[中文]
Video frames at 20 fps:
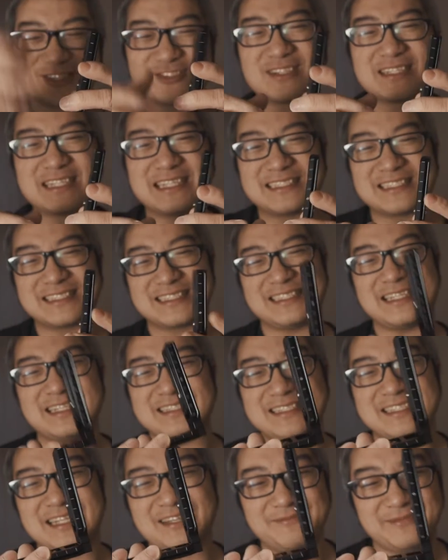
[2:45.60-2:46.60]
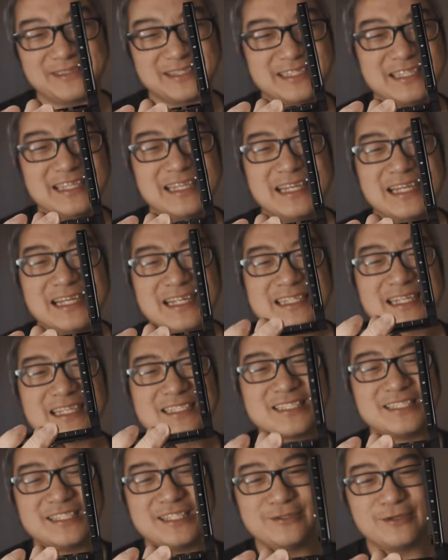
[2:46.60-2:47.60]
装在相机上面。但
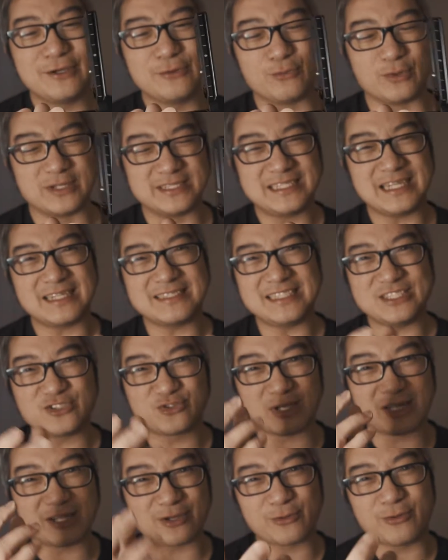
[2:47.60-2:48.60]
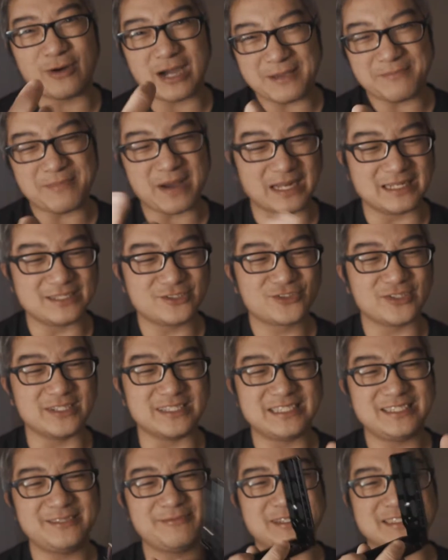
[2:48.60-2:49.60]
是因为我相机装了快板，所以
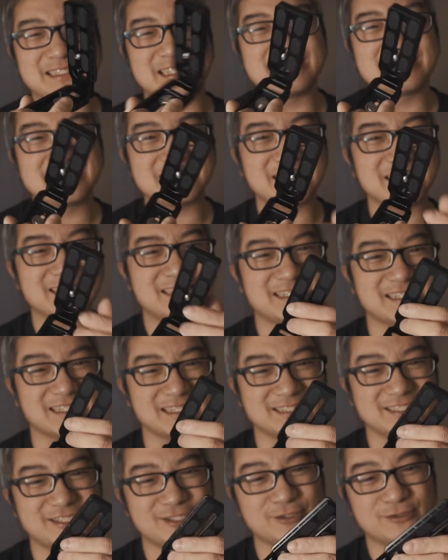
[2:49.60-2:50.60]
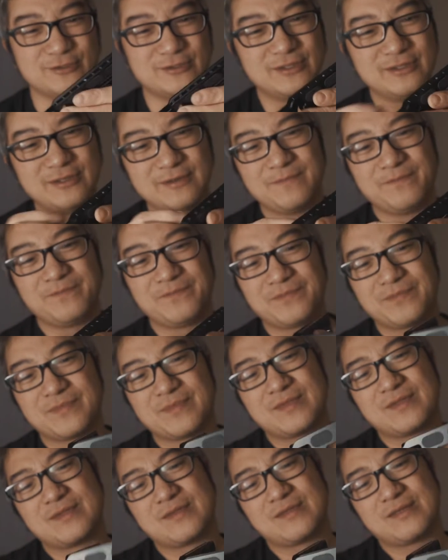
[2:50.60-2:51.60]
基本上这个可能就
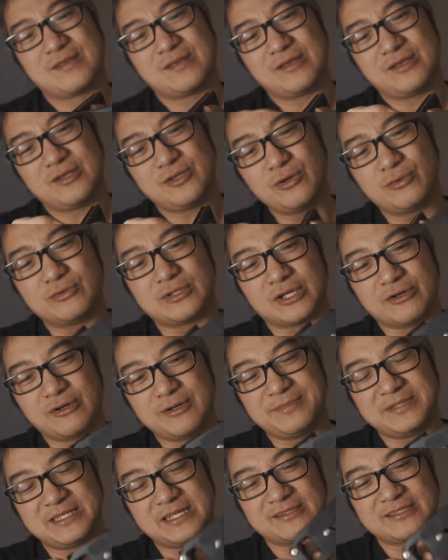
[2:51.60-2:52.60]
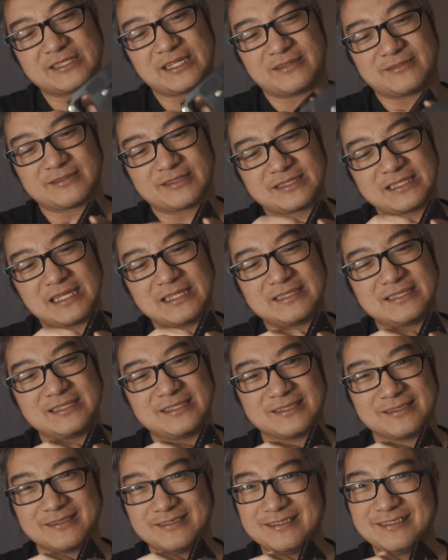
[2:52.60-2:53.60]
用的会比较少。但
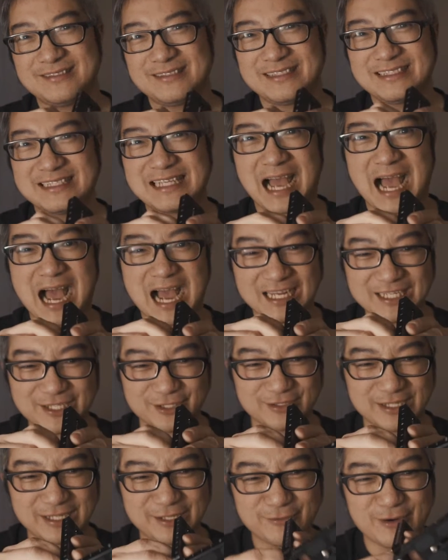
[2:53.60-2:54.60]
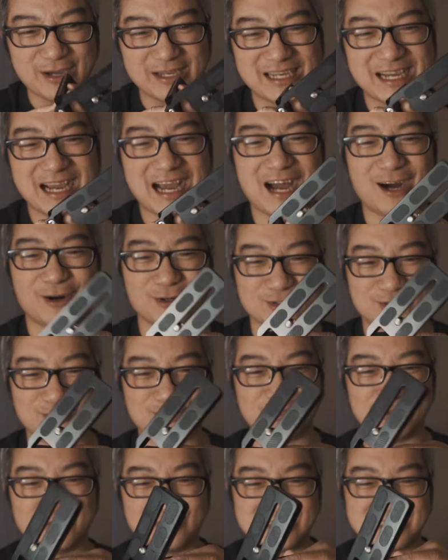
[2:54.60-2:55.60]
是还有另外一个好
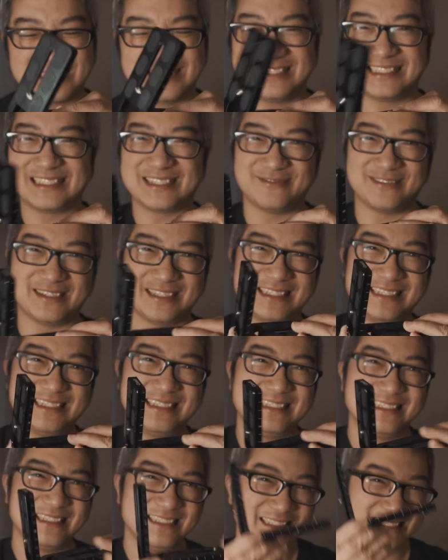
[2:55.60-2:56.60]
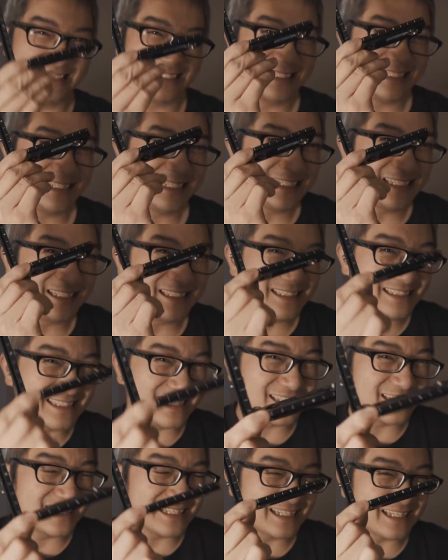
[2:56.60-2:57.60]
处是什么？
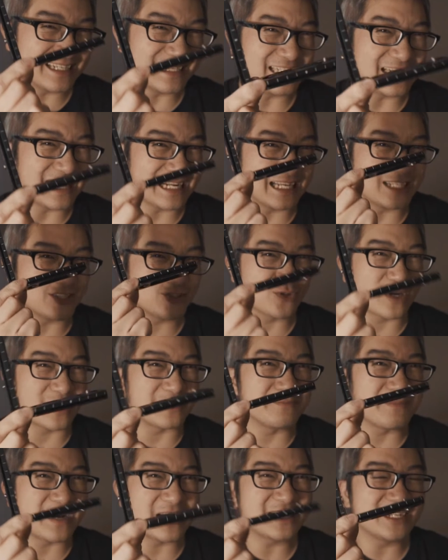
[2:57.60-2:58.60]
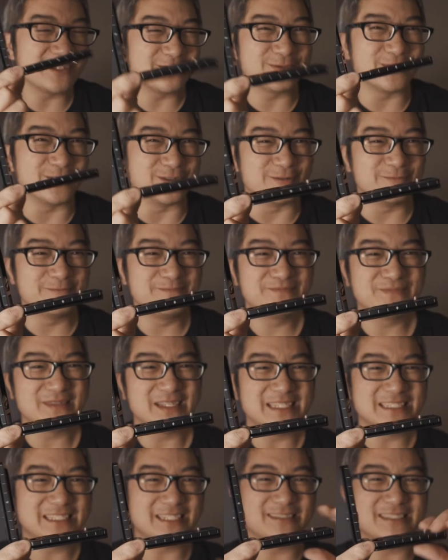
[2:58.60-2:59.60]
这个可以拿来装麦克风，
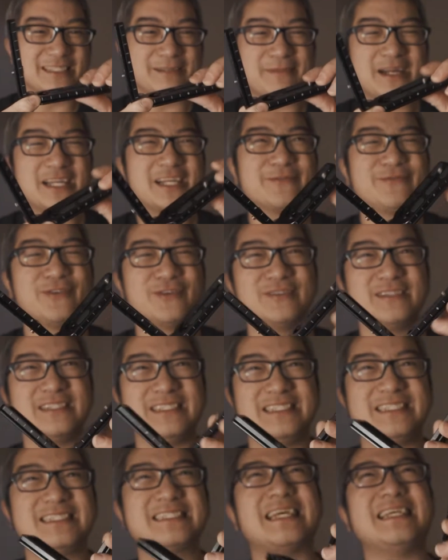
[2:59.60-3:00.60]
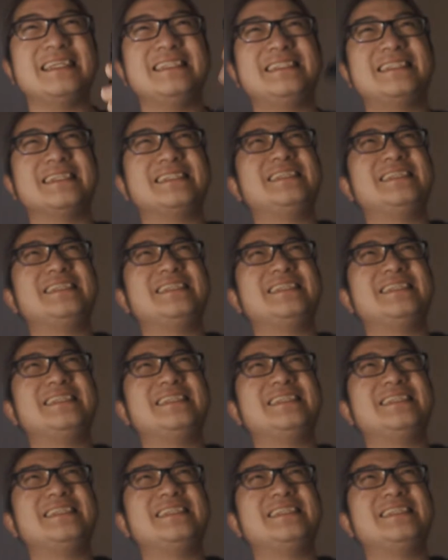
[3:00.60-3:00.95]
就你麦克风在一些